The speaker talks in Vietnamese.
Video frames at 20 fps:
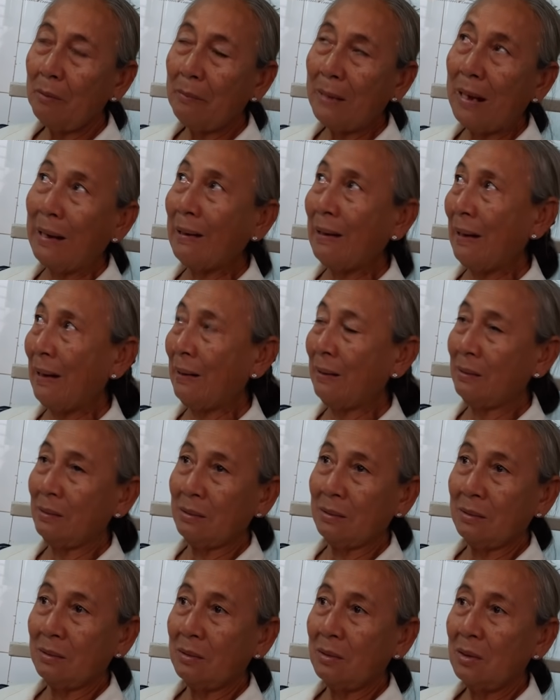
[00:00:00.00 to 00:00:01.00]
ba lần
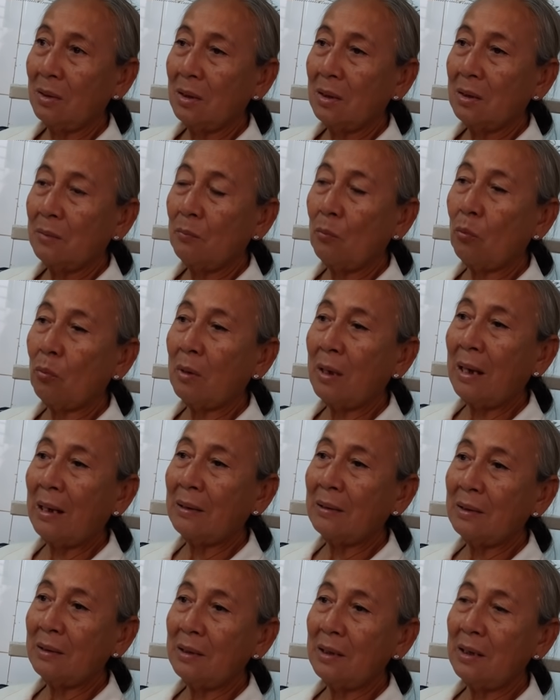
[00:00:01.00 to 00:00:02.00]
một
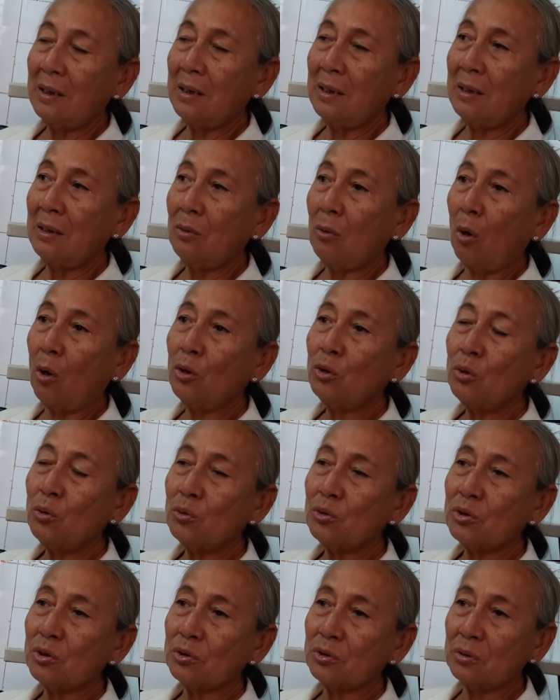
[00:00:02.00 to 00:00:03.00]
lần này thì gọi thuốc
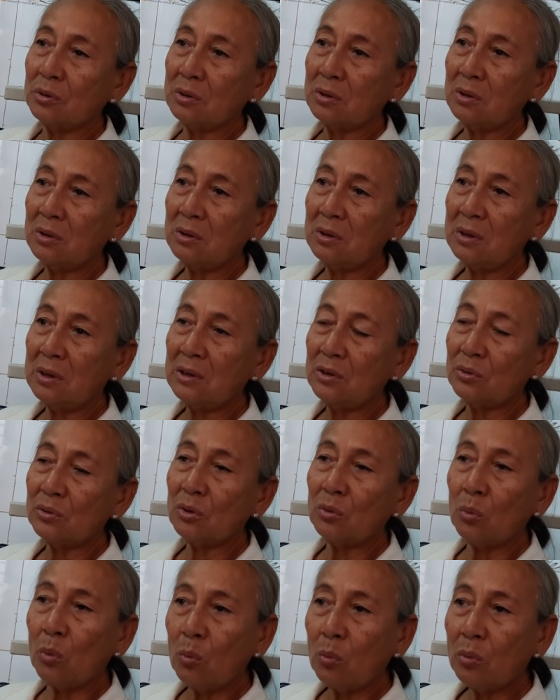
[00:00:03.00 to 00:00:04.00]
cho tụi nó lấy cho
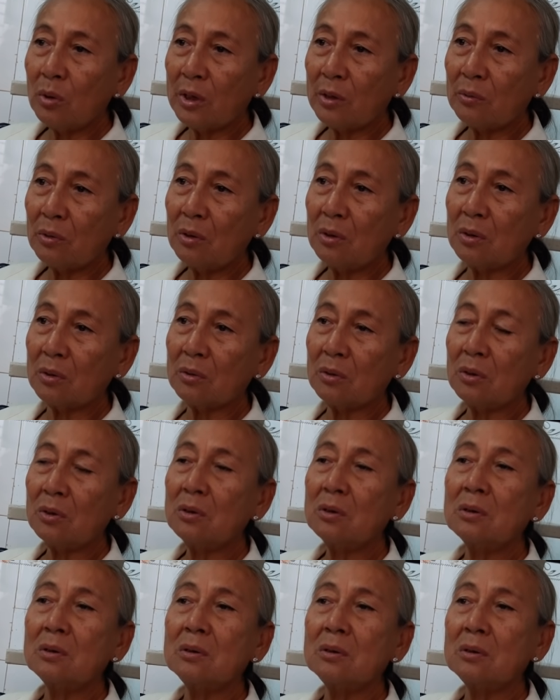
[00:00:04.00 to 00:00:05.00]
nó uống chứ nó đừng có
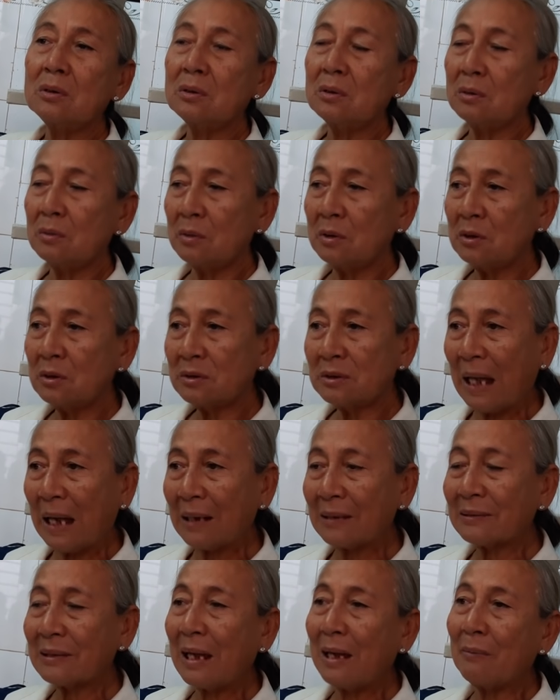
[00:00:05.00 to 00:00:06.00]
đưa
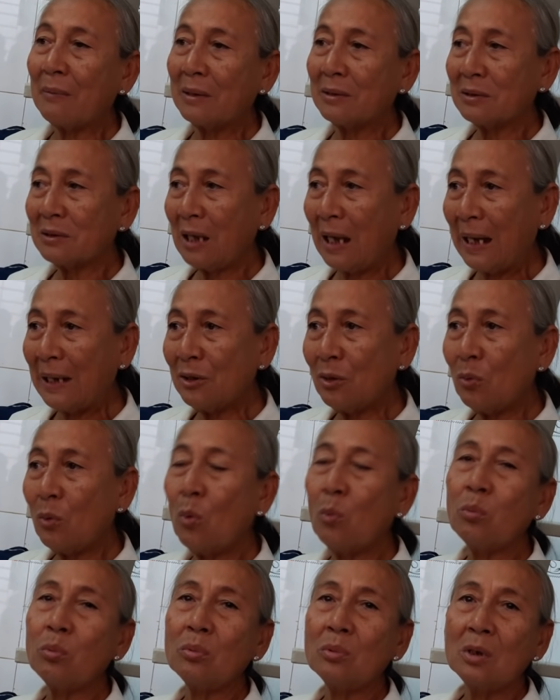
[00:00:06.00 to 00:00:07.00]
tặng tay mà thấy nó
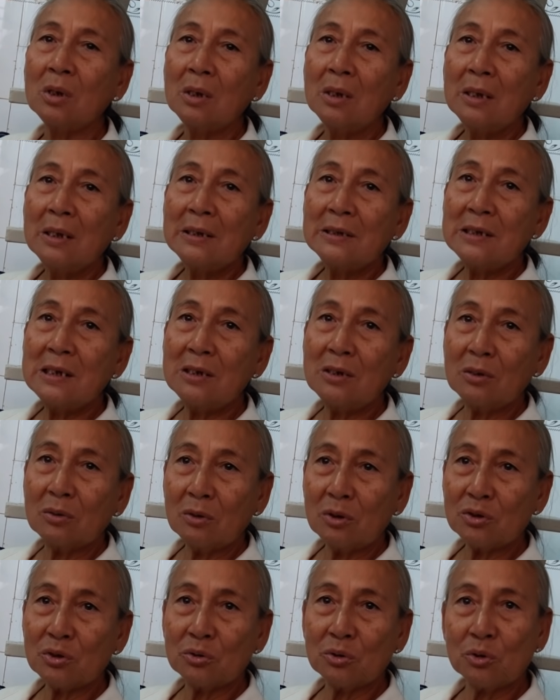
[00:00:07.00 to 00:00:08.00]
uống chứ đừng
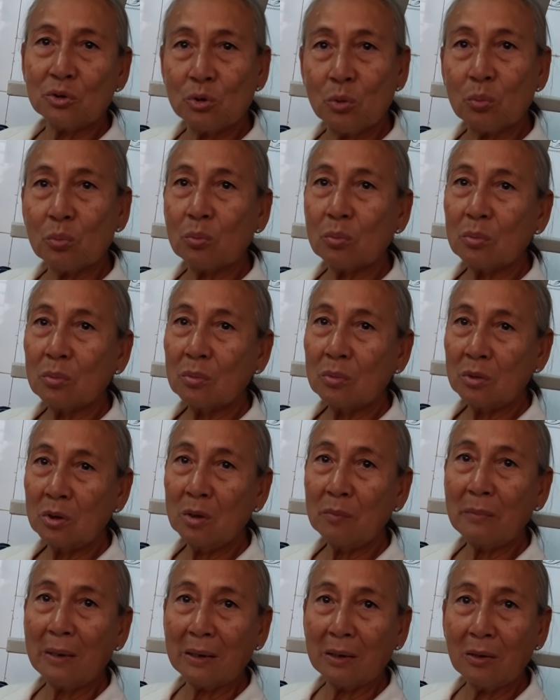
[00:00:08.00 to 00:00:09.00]
có cho nó dục nó
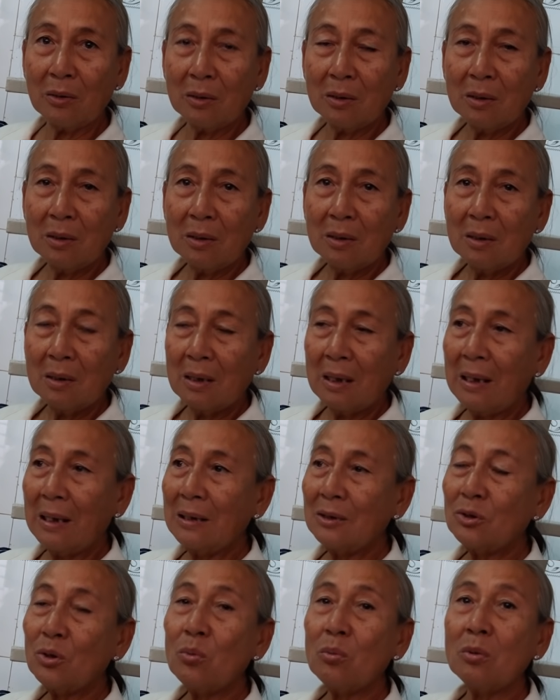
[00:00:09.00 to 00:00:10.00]
thuốc gì nó, bà ba
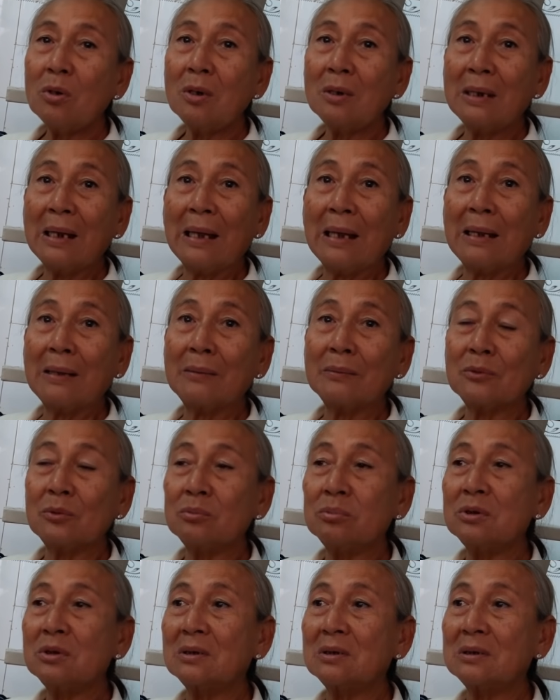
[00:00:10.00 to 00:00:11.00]
à, thuốc đó là
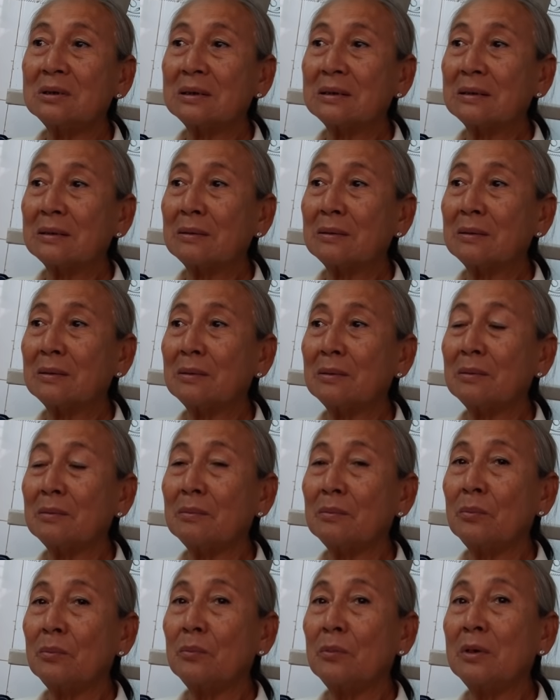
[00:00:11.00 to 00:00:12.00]
cũng như là
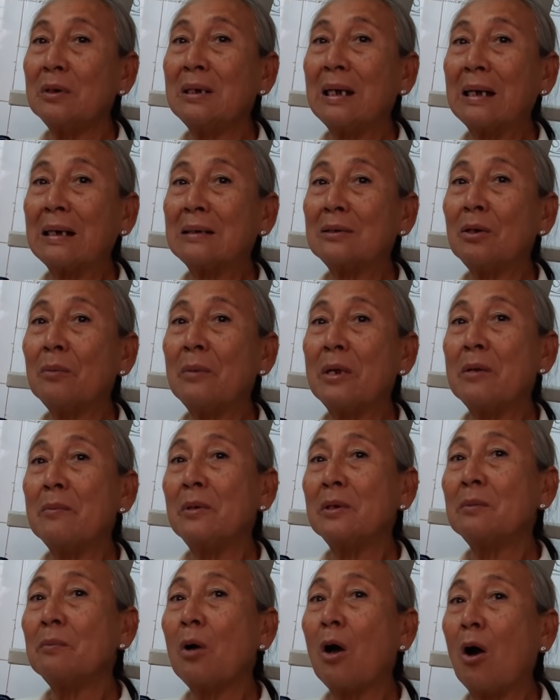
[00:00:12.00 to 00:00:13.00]
bữa lần nó bị
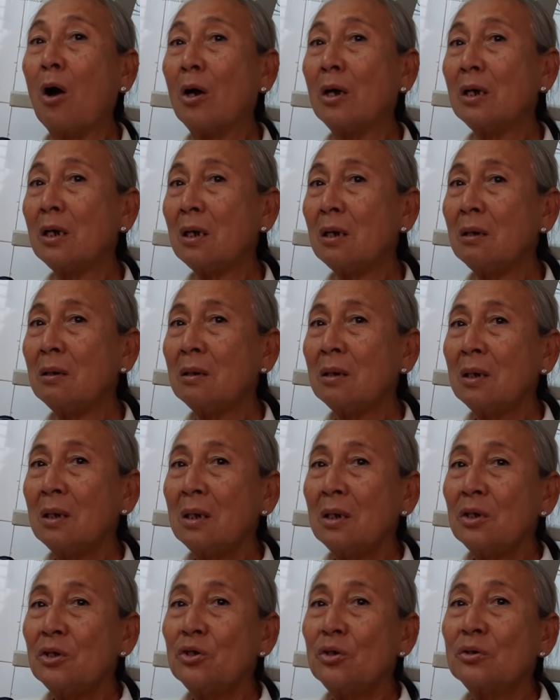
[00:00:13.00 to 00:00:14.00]
bệnh phổi đó
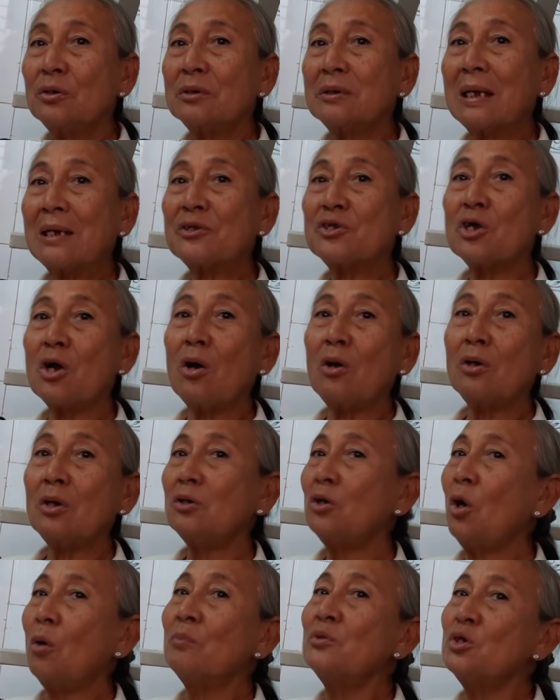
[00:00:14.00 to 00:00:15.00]
giờ người ta cho nó
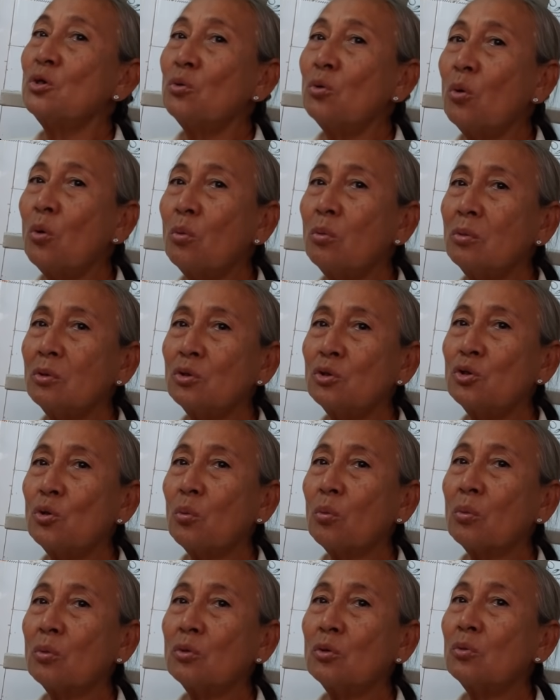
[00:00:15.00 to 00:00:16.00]
nó không chịu uống
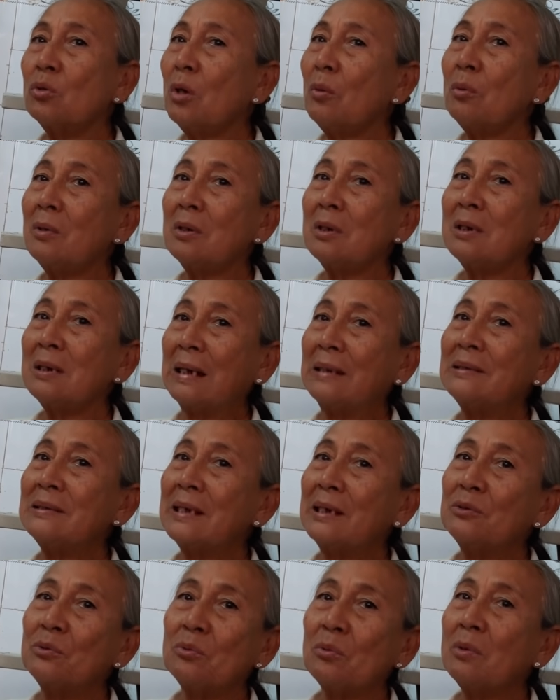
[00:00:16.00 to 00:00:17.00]
dục tôi đâu có lãnh
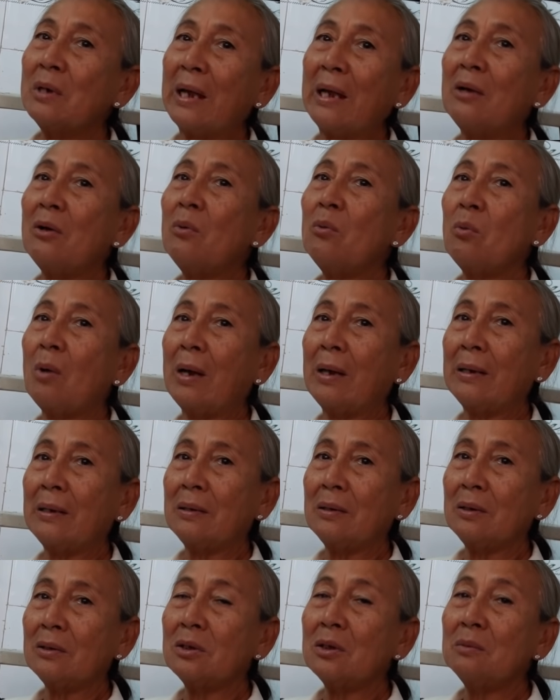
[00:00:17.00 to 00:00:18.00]
về nó cũng để nó hoài
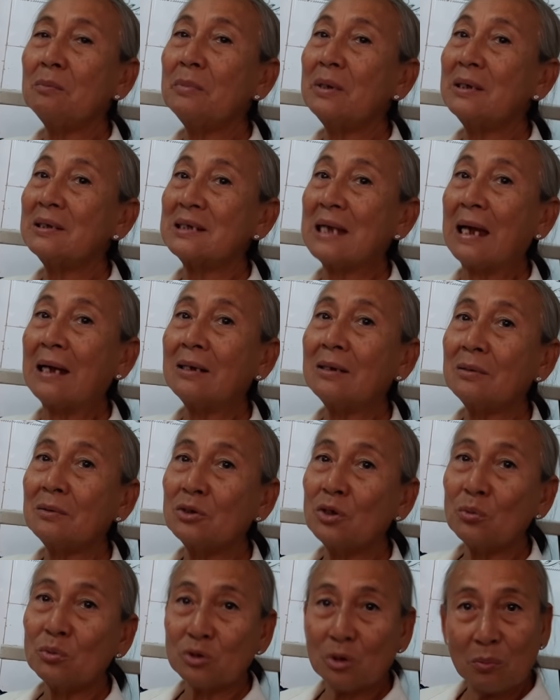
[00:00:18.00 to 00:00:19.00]
tính về sẵn
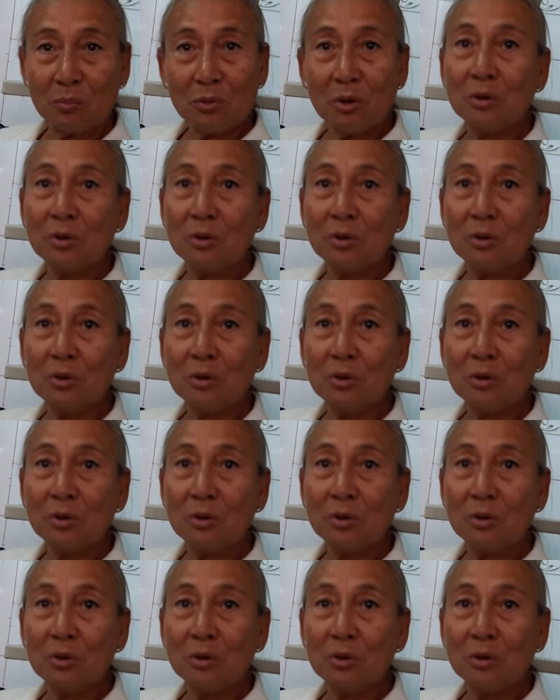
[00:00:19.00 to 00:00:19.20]
vô yeah. Dạ.